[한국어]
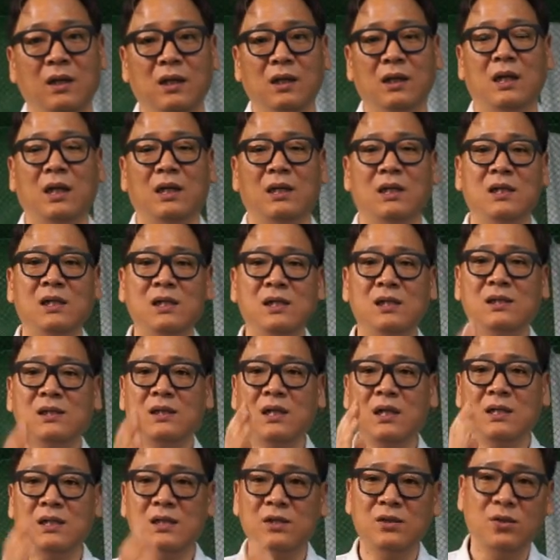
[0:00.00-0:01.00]
그러니까
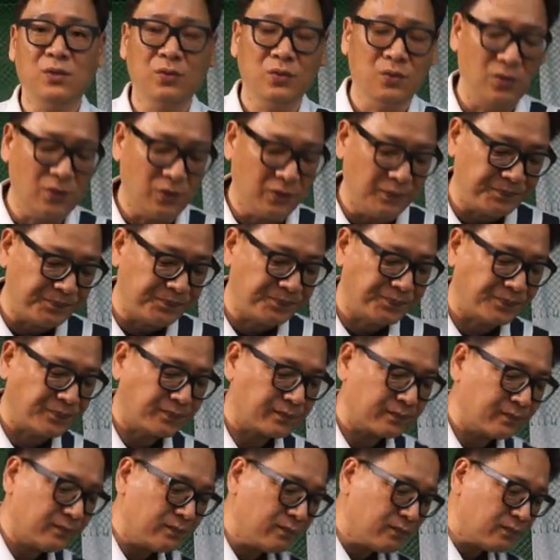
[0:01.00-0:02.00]
1cm 정도
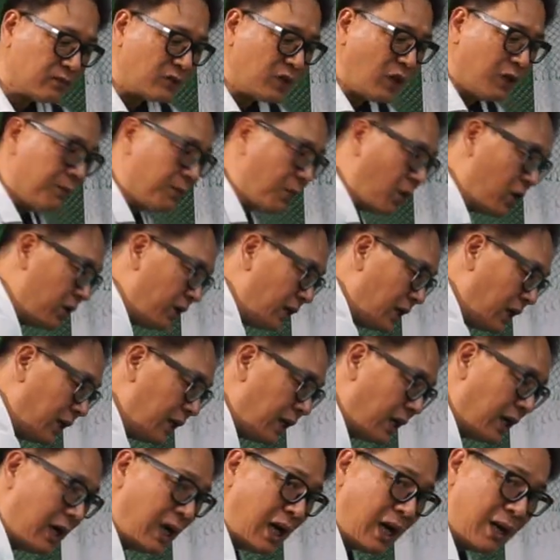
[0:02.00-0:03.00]
머리가
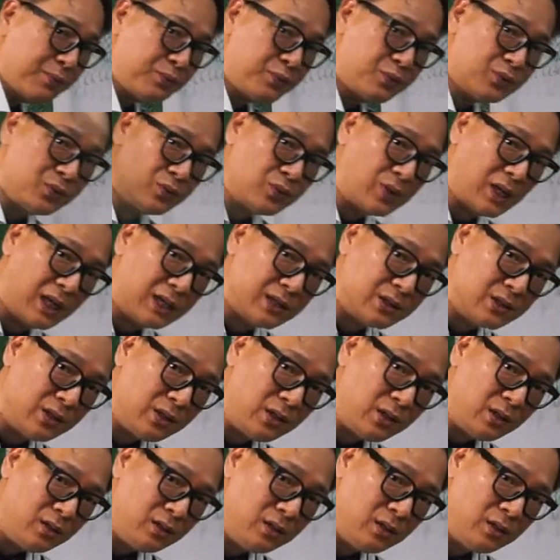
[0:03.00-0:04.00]
내가 앞으로
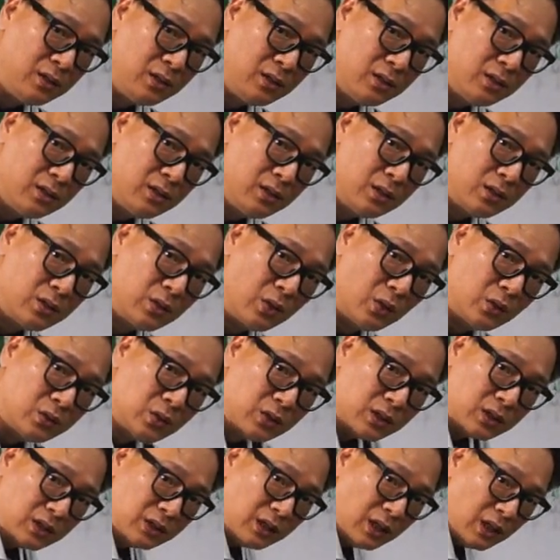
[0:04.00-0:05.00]
가서
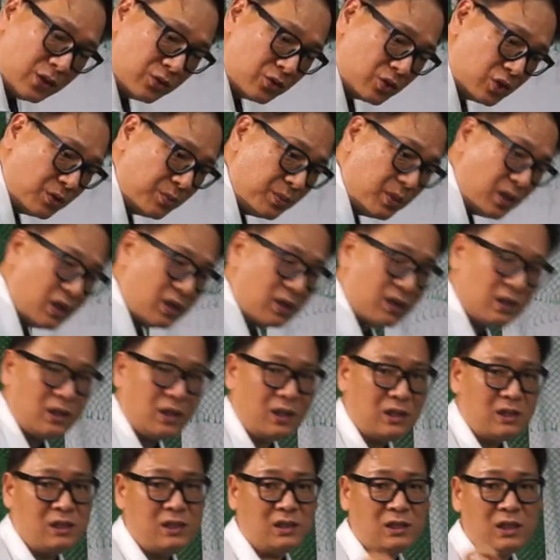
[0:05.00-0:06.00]
여기서 그대로 치면
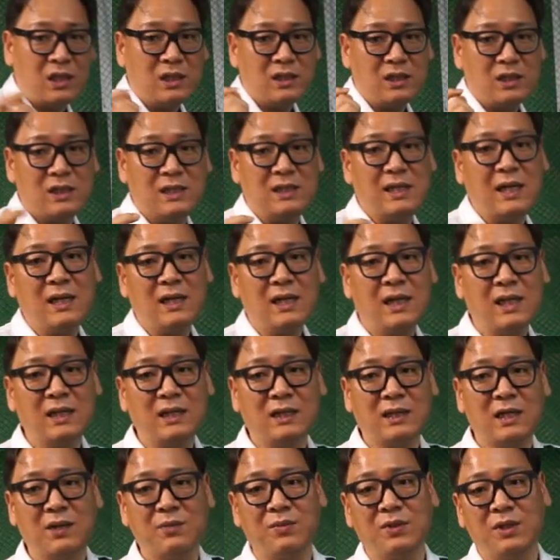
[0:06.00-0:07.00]
1cm 이상
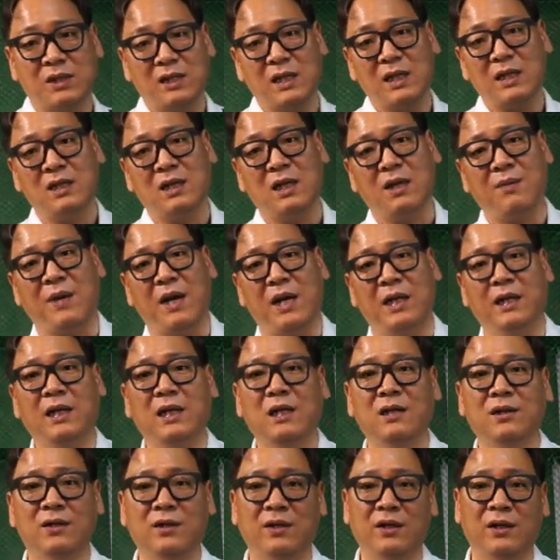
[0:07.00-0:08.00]
가기 때문에 생크가 많이
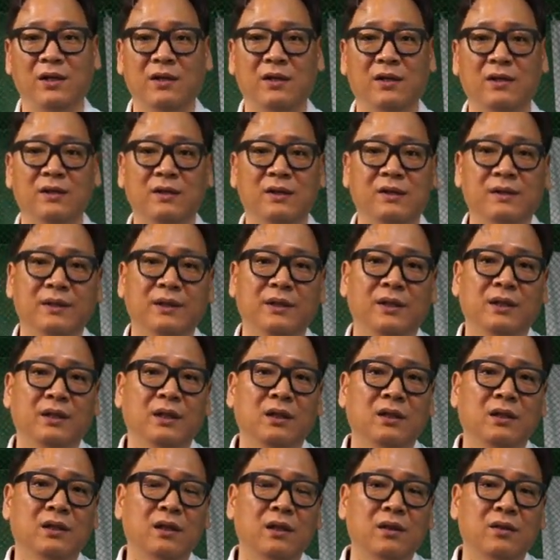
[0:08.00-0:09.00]
나는 거예요.
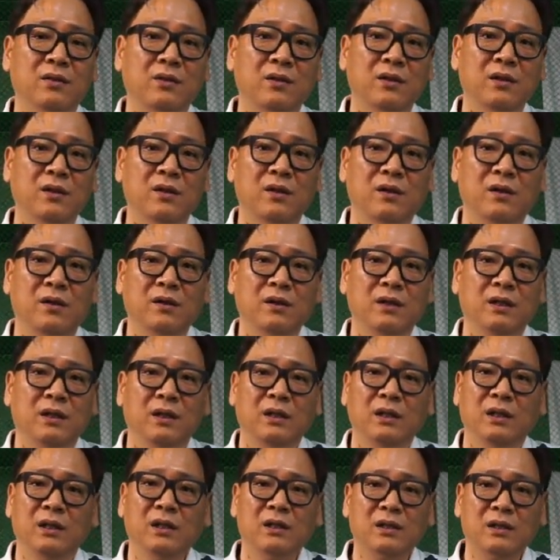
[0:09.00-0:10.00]
그래서
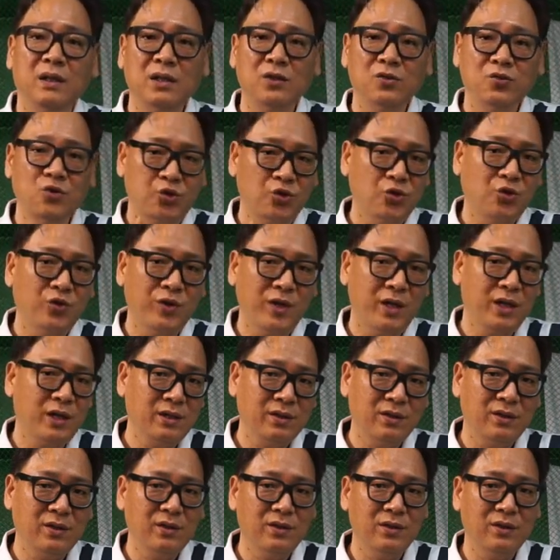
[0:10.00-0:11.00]
일단
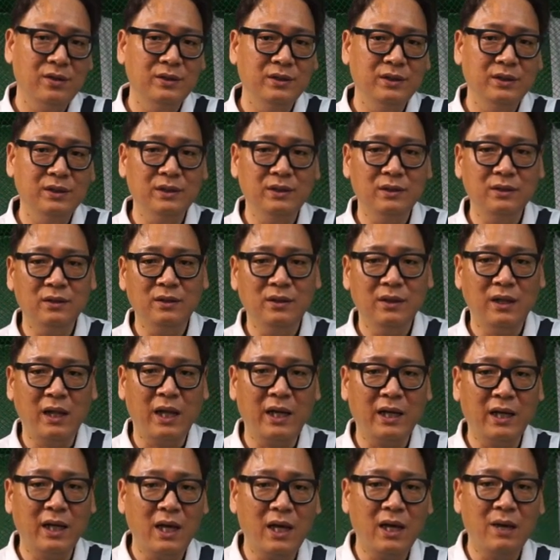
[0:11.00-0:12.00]
중요한 거는
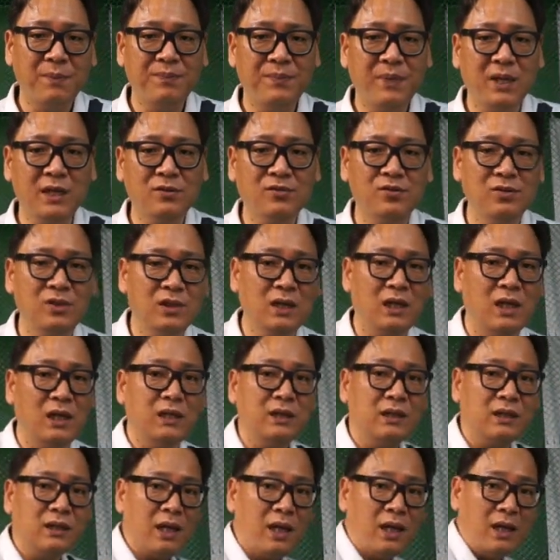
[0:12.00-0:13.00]
내가 백스윙
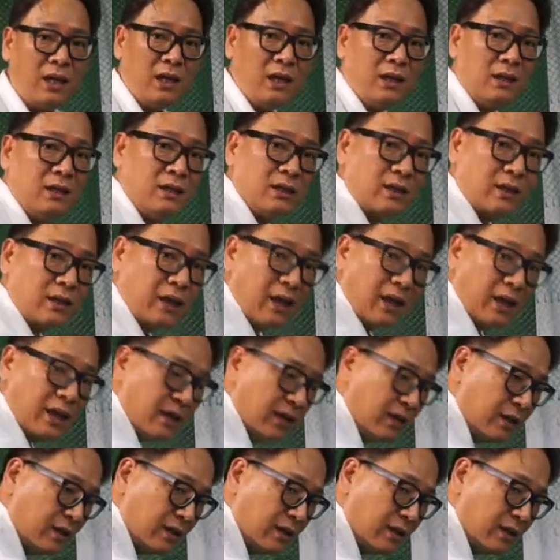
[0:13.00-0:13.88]
할 때 이렇게